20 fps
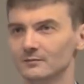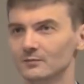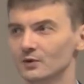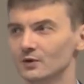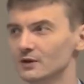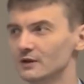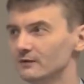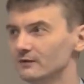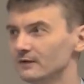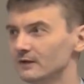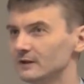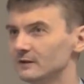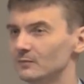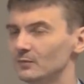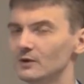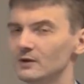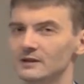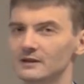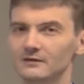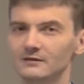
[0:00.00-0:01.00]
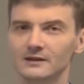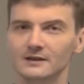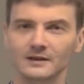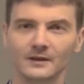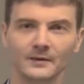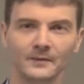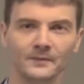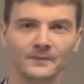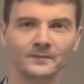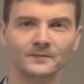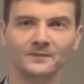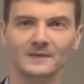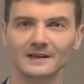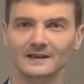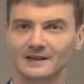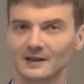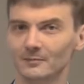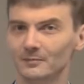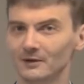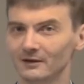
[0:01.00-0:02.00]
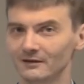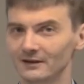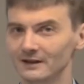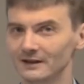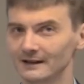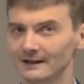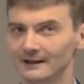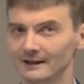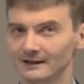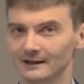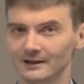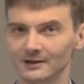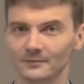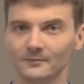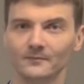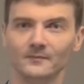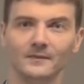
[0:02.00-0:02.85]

можно использовать тепловентилятор.